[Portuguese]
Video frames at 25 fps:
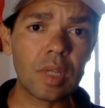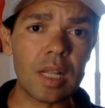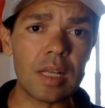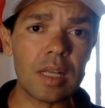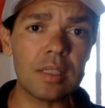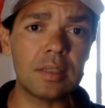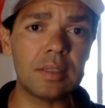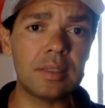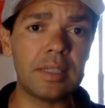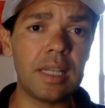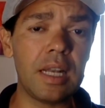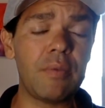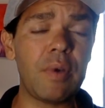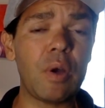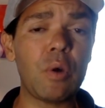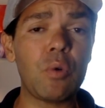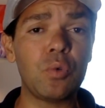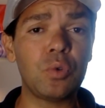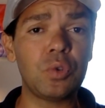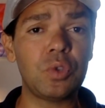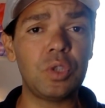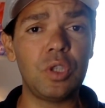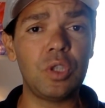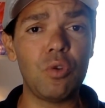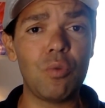se ele vai
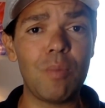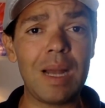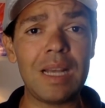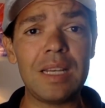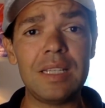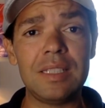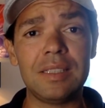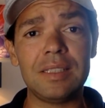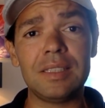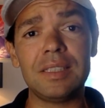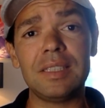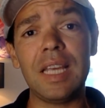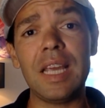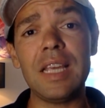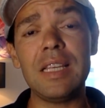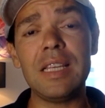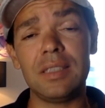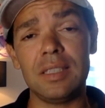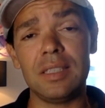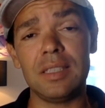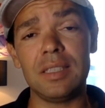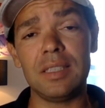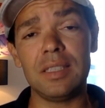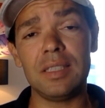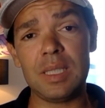conseguir uma
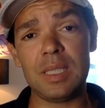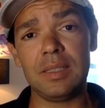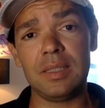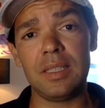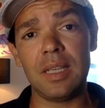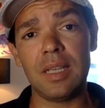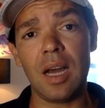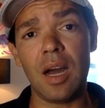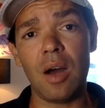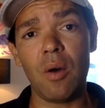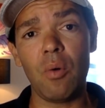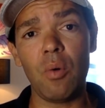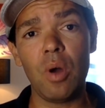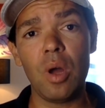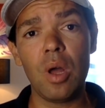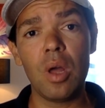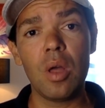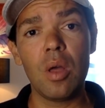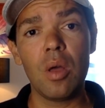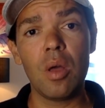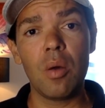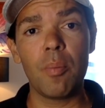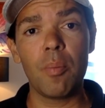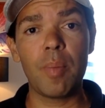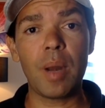licença especial
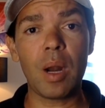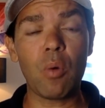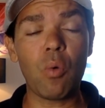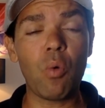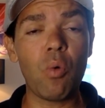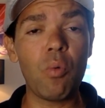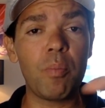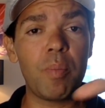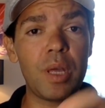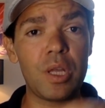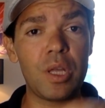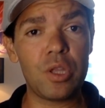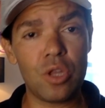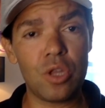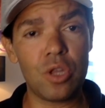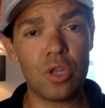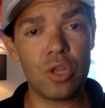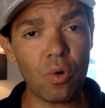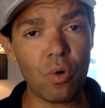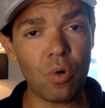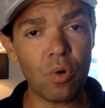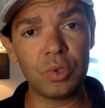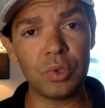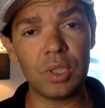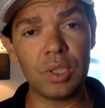para competir
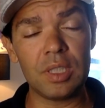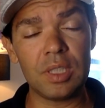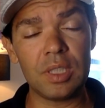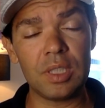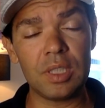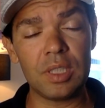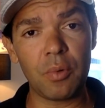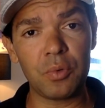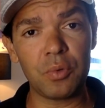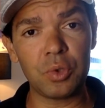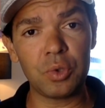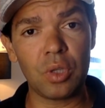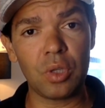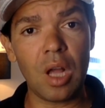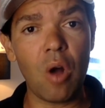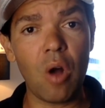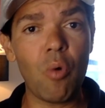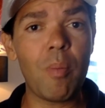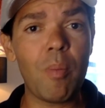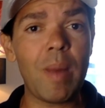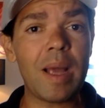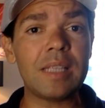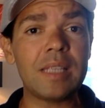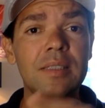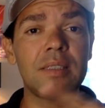como ciclista profissional,
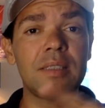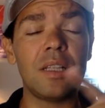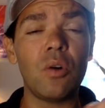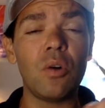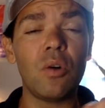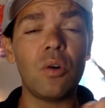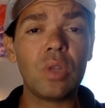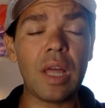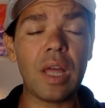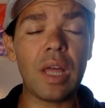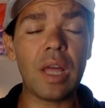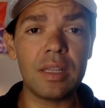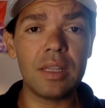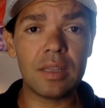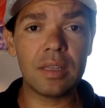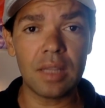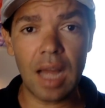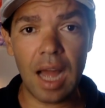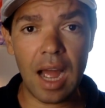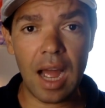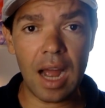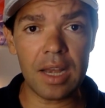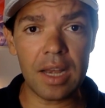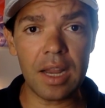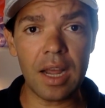mas não na
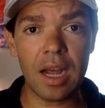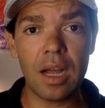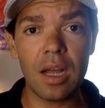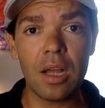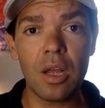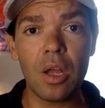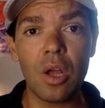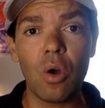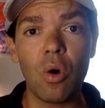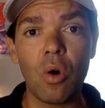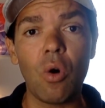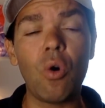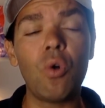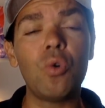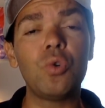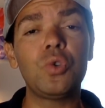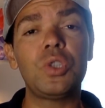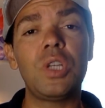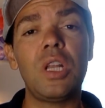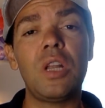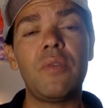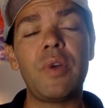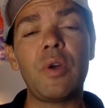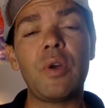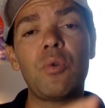Itália, ou
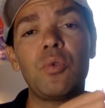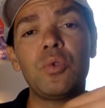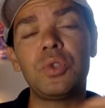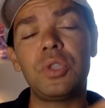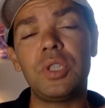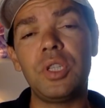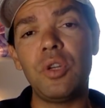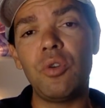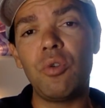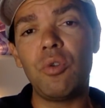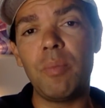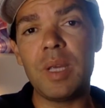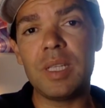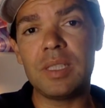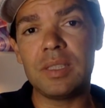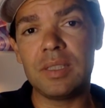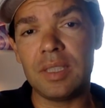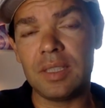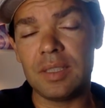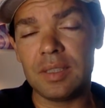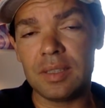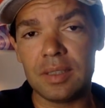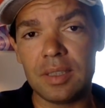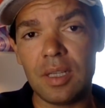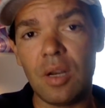se ele vai conseguir uma
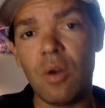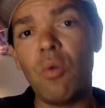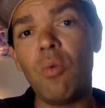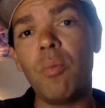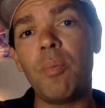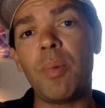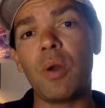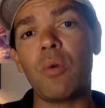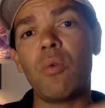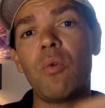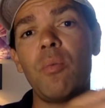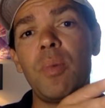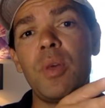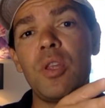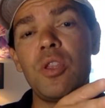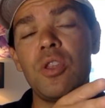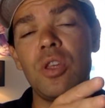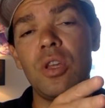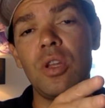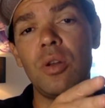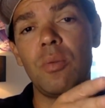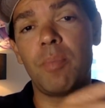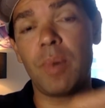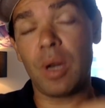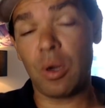exceção para
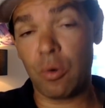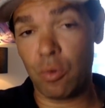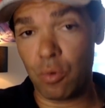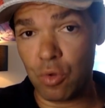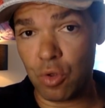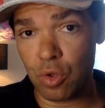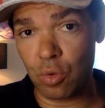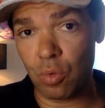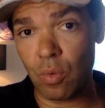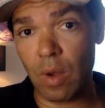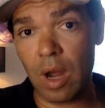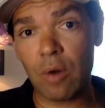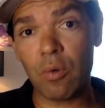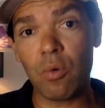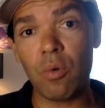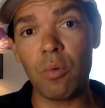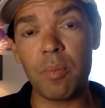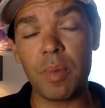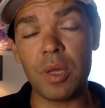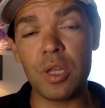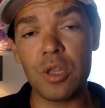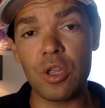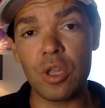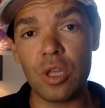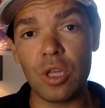competir, para continuar
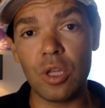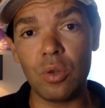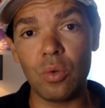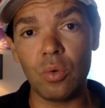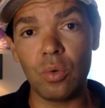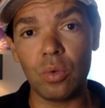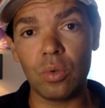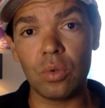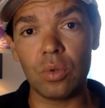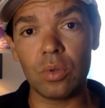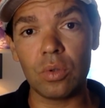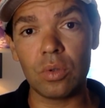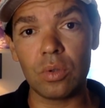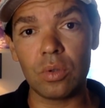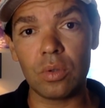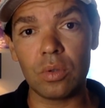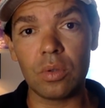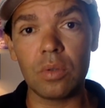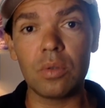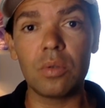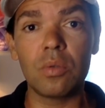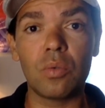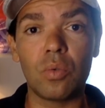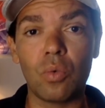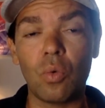competindo
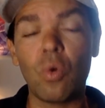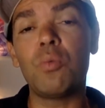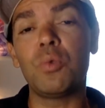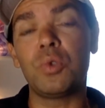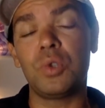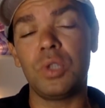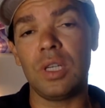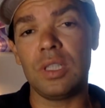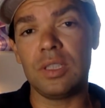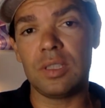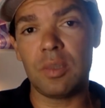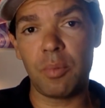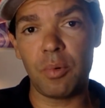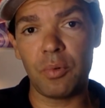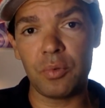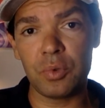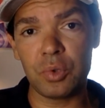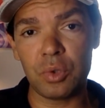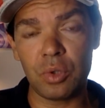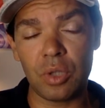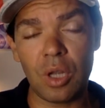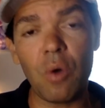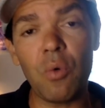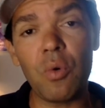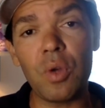como ciclista
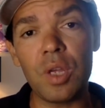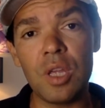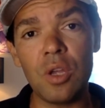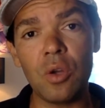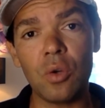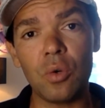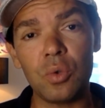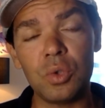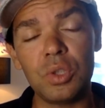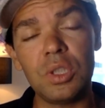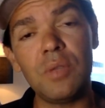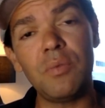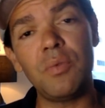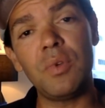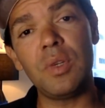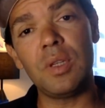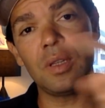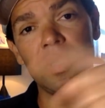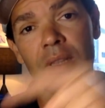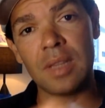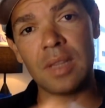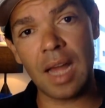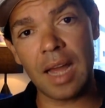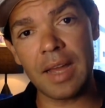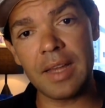profissional, inclusive
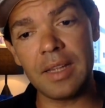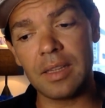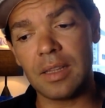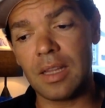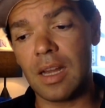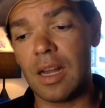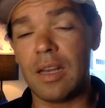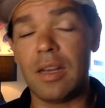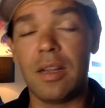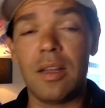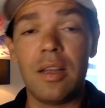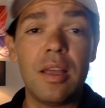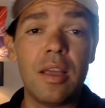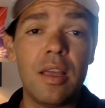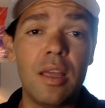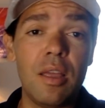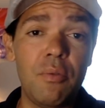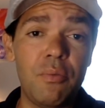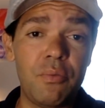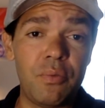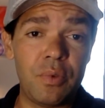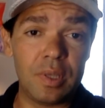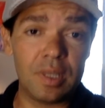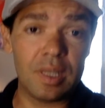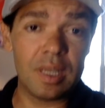na Itália.
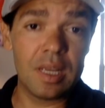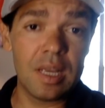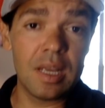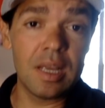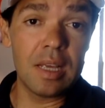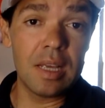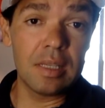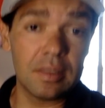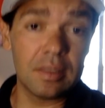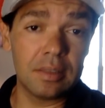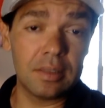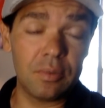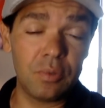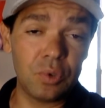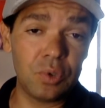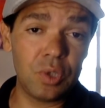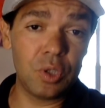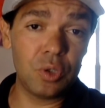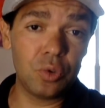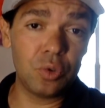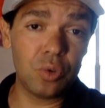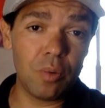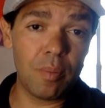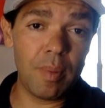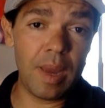Enfim, se
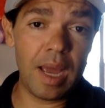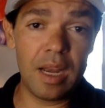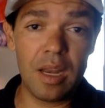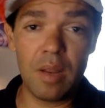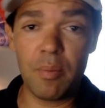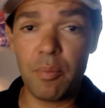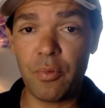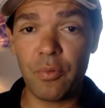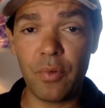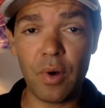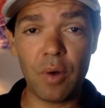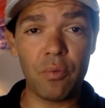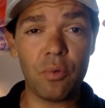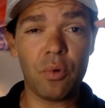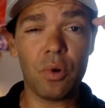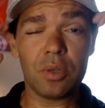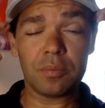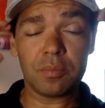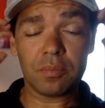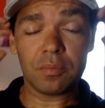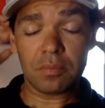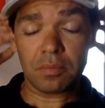vocês souberem, por favor,